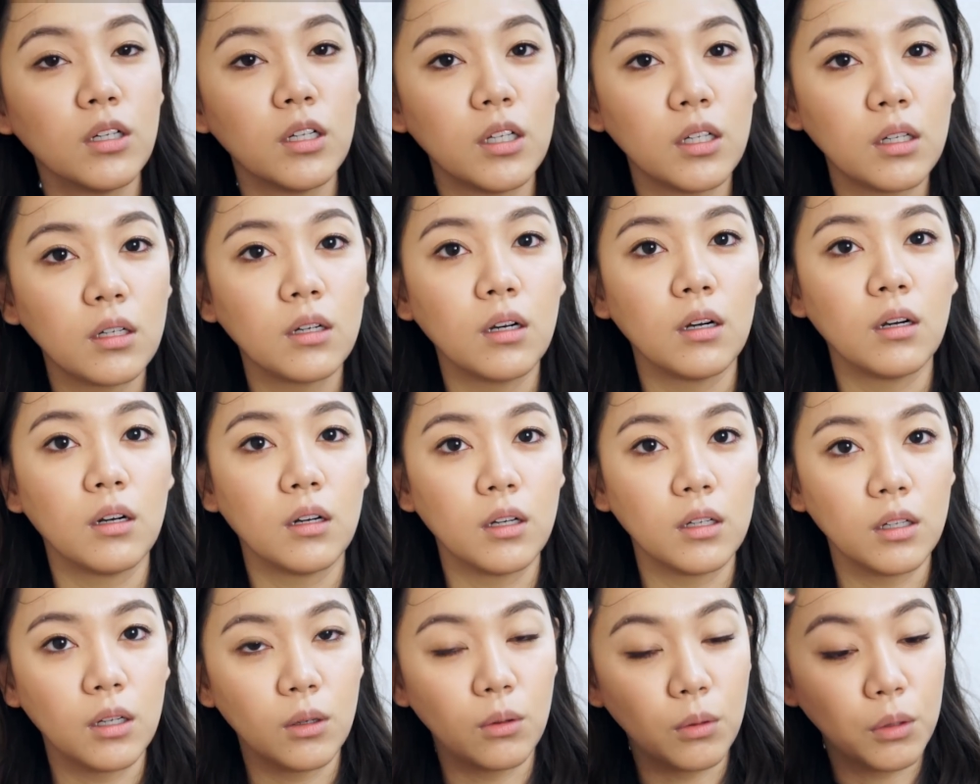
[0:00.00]
引っかか
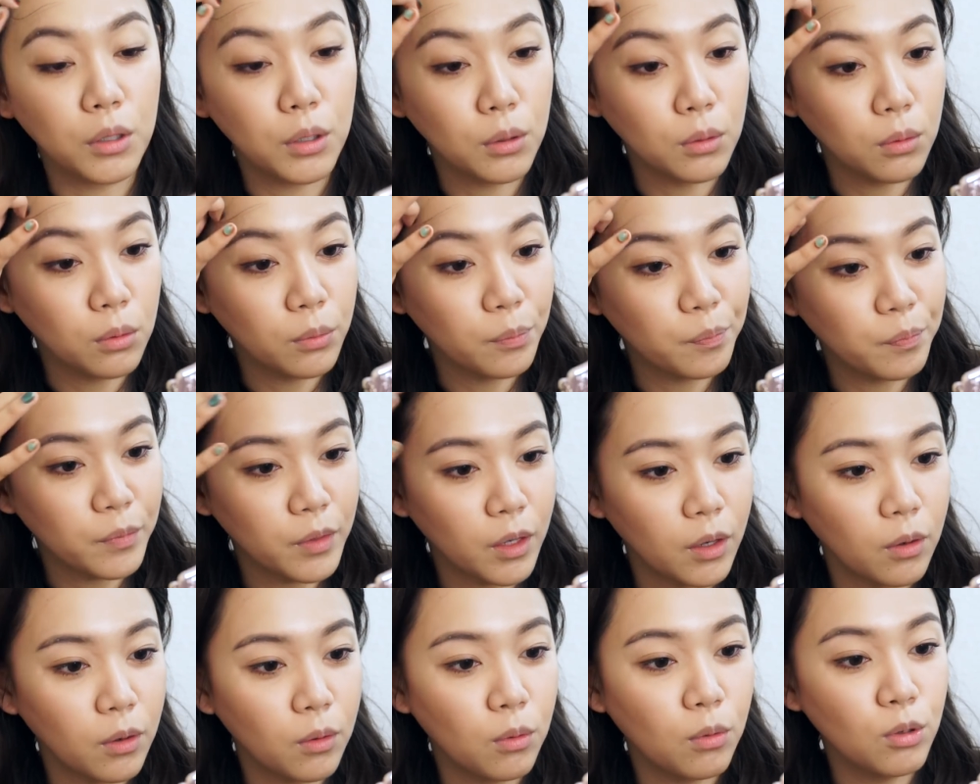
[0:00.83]
れたの昨日、抱っ
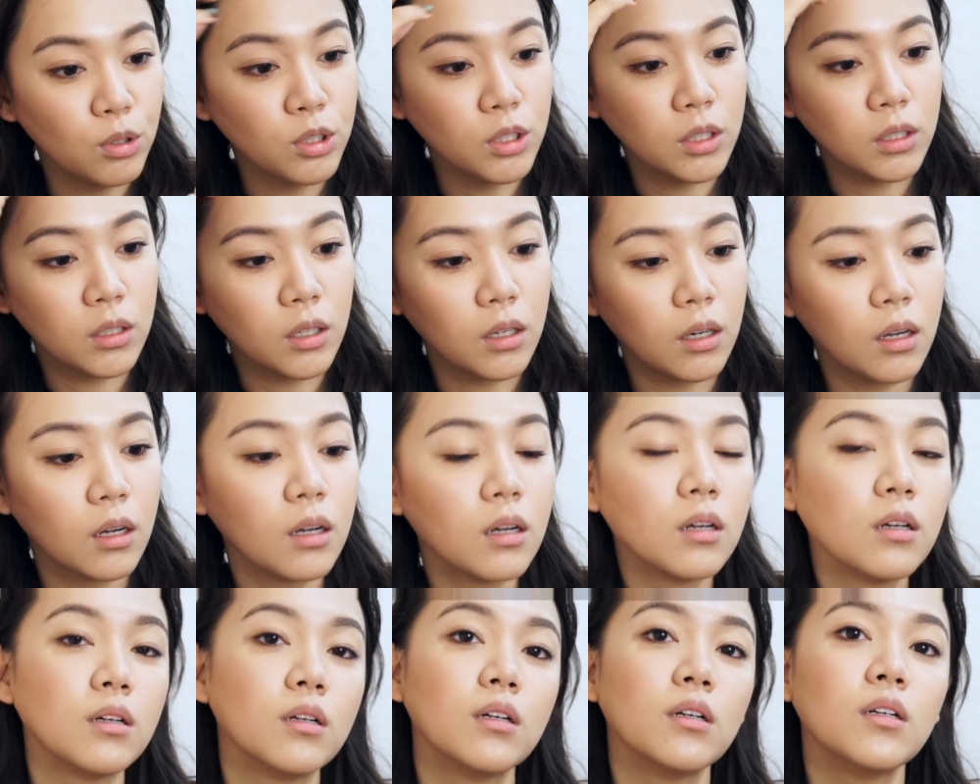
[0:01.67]
こしてたら、
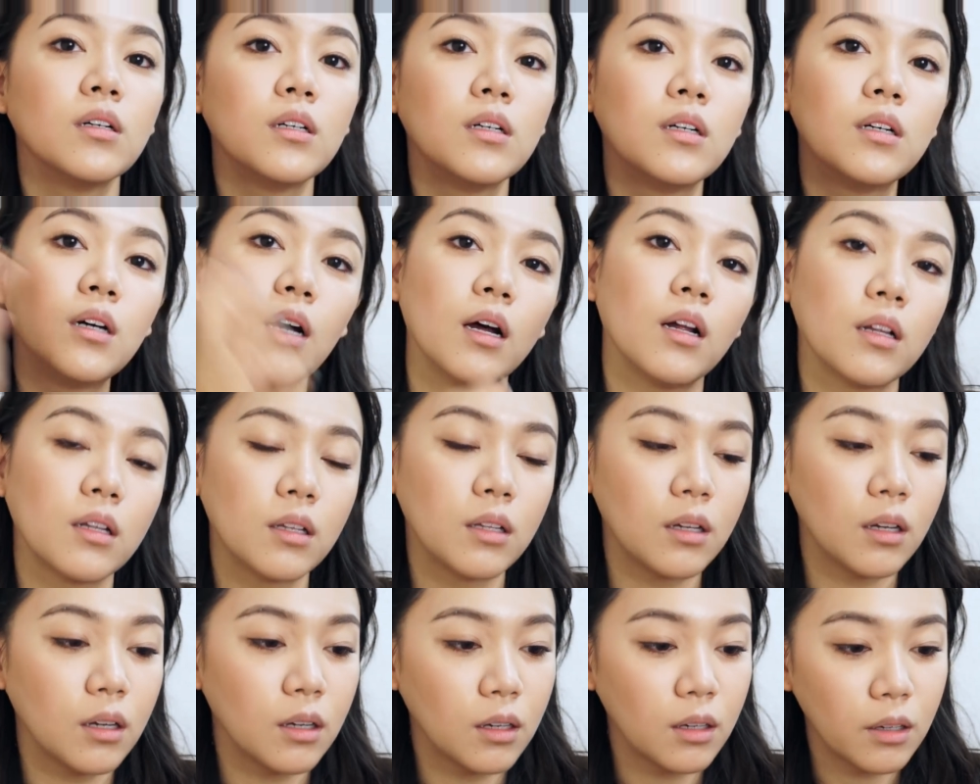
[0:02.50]

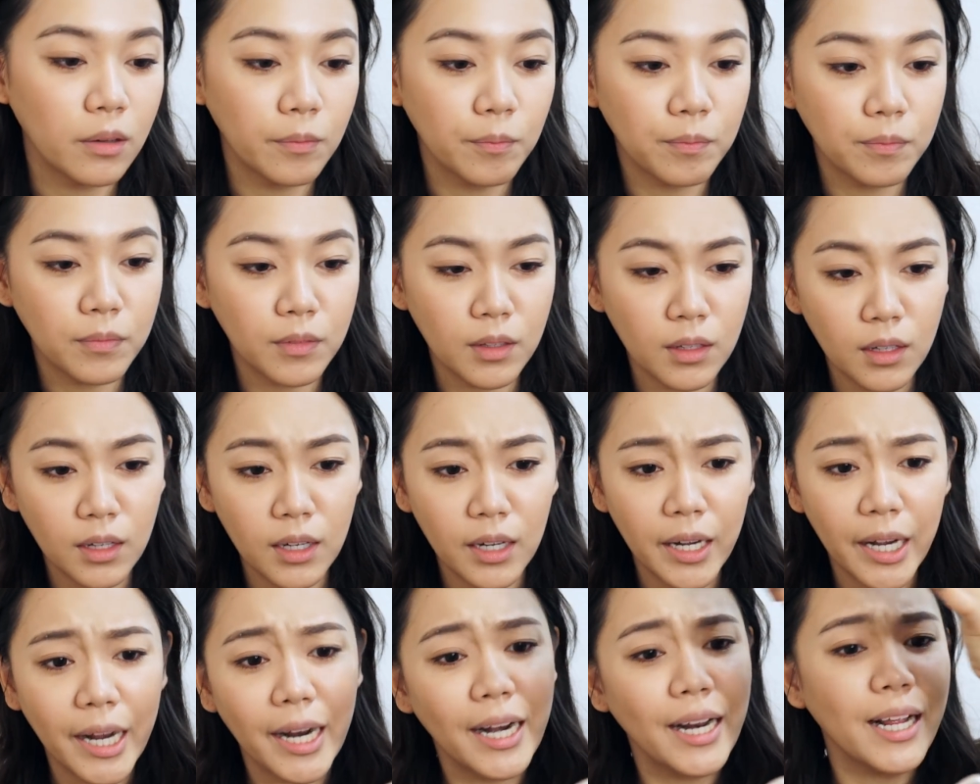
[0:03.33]
ガッて、
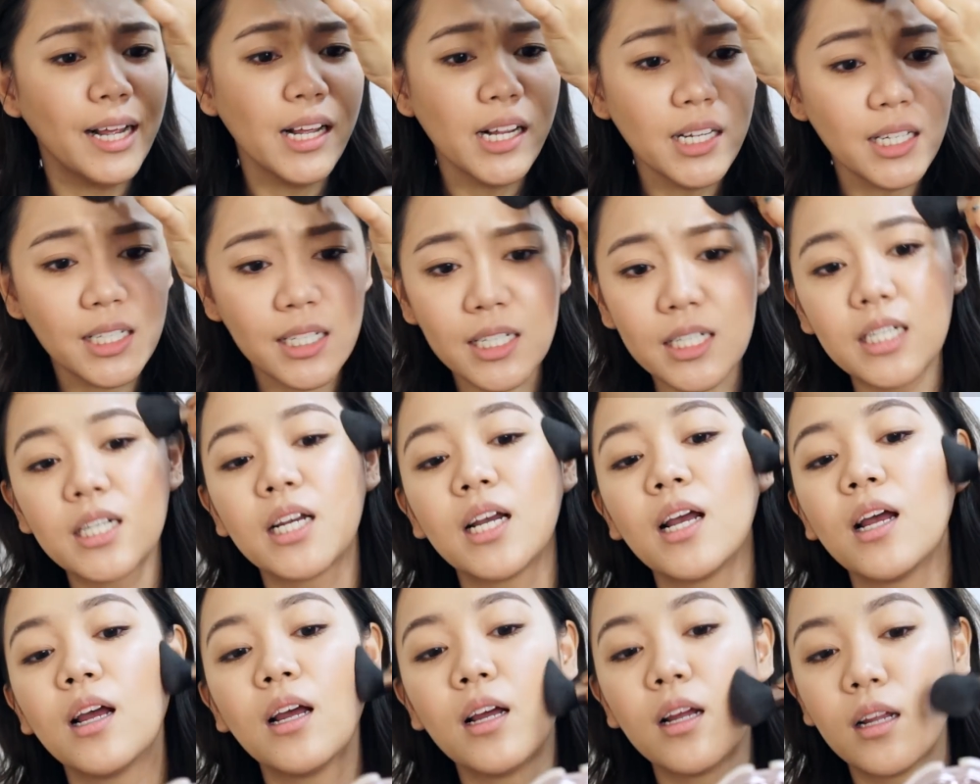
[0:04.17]
りん
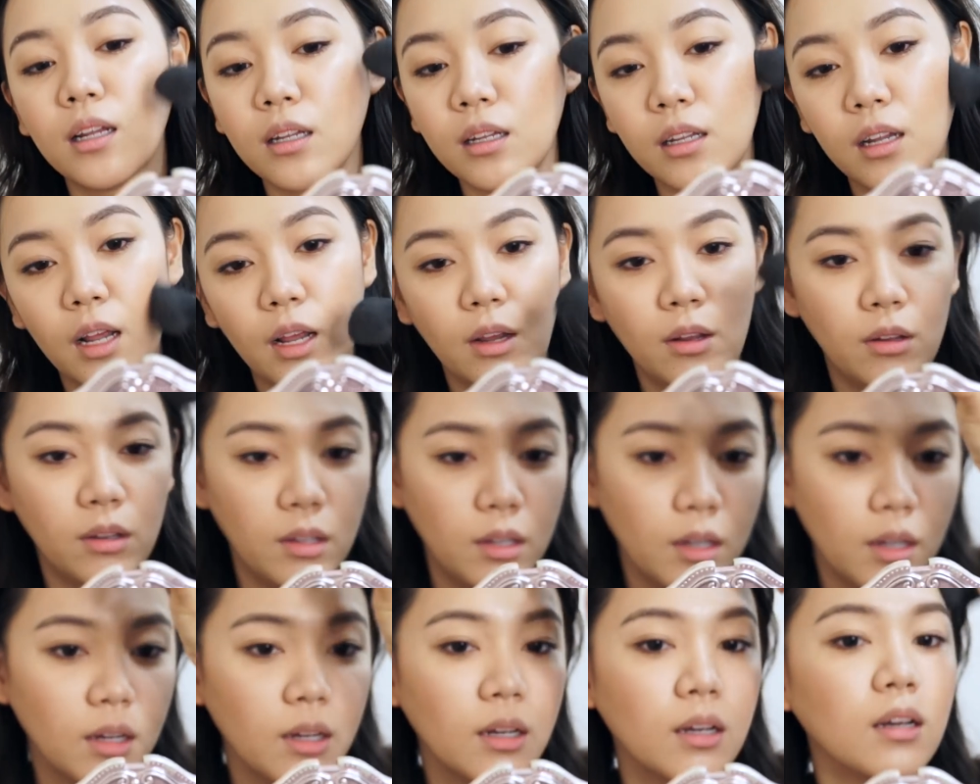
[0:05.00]
ちゃんって言っ
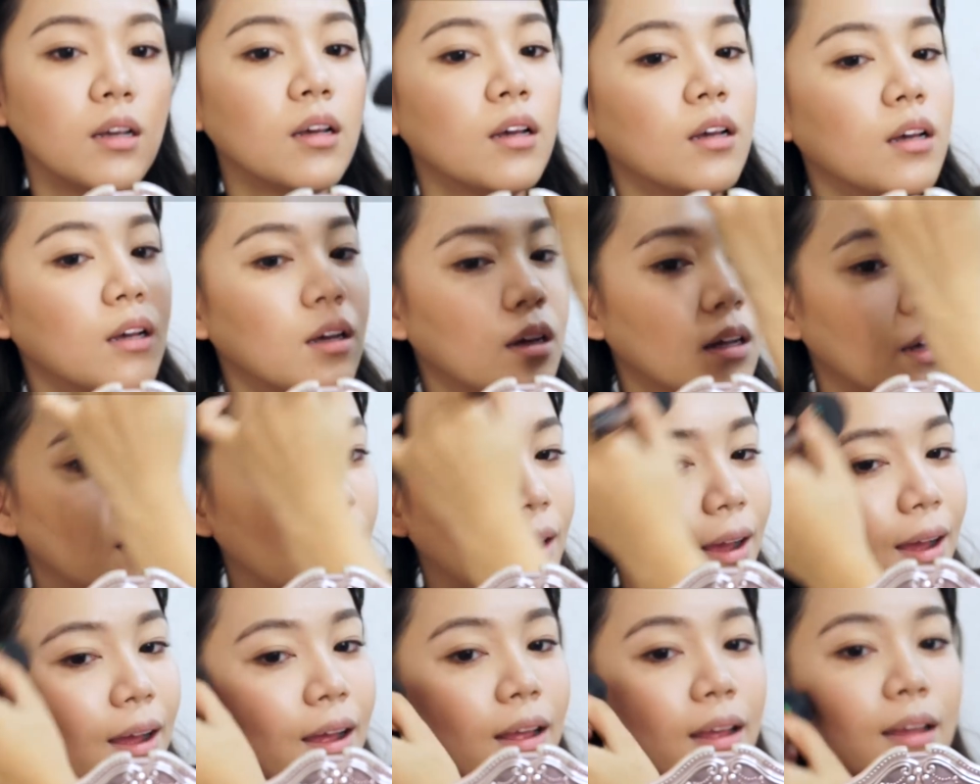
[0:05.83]
て。
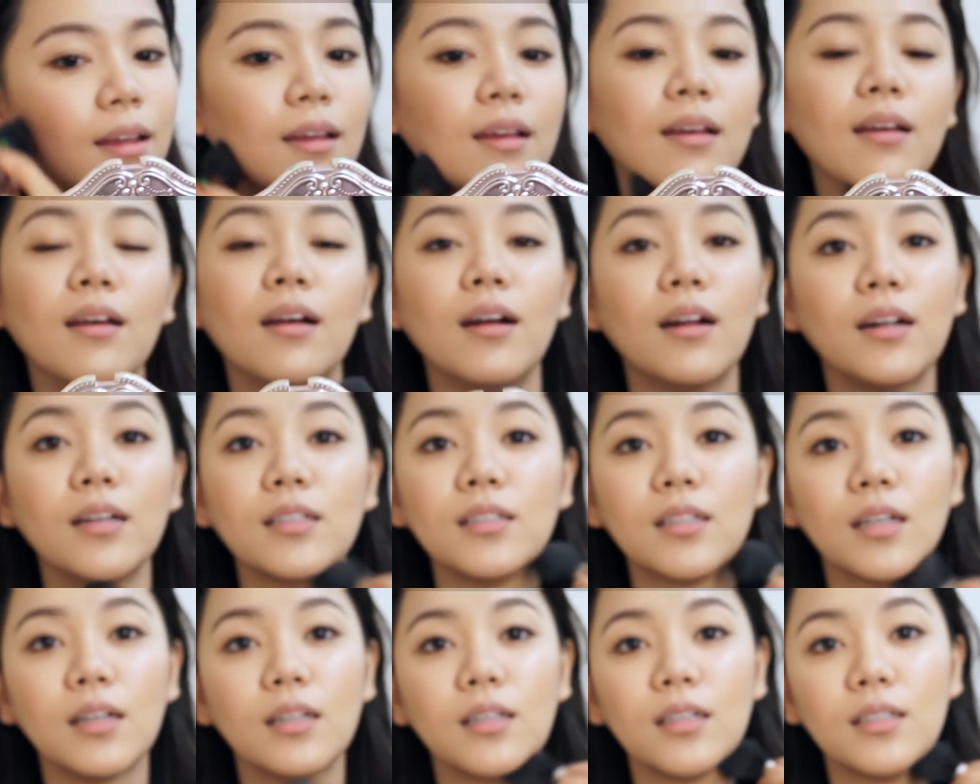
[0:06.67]
いあれ
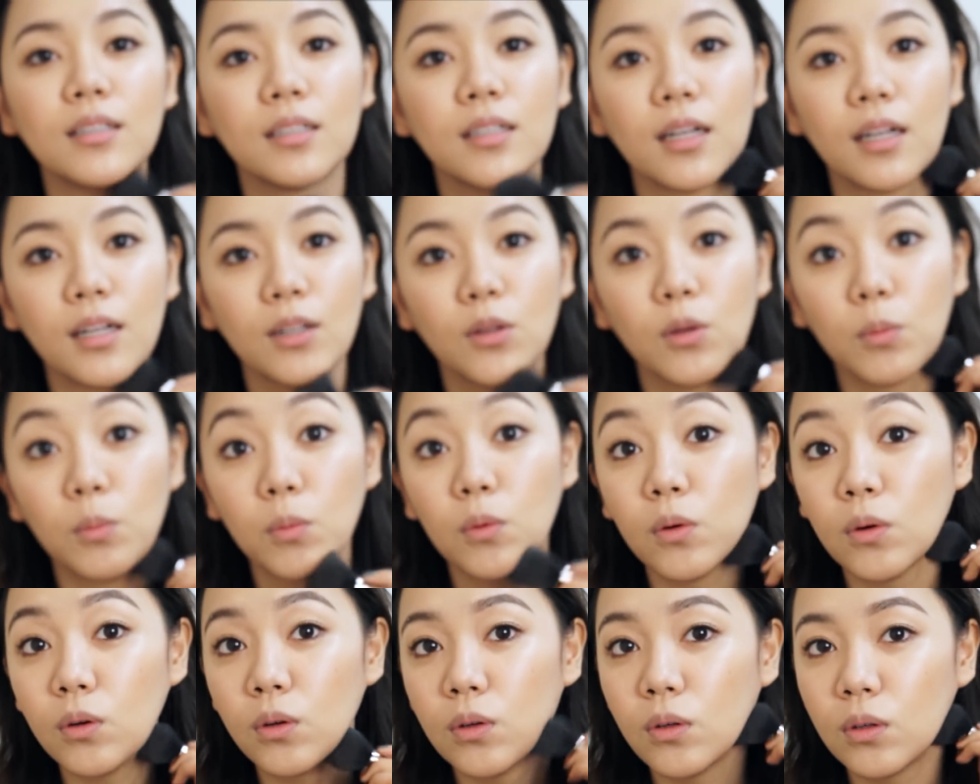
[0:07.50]
したんですけれど
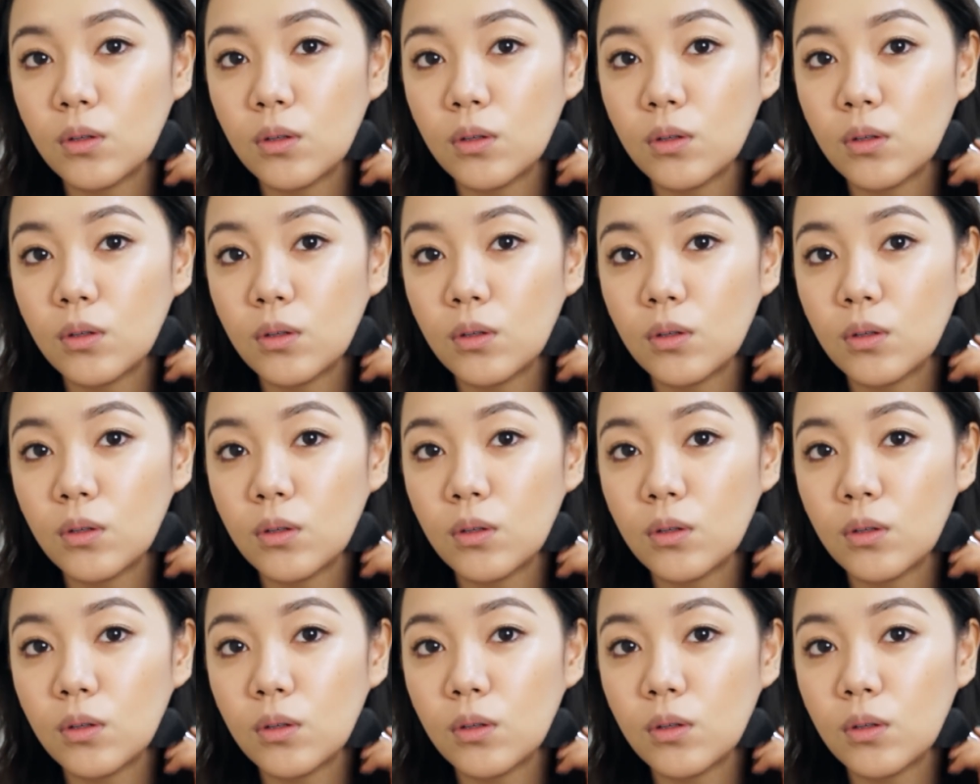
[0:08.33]
も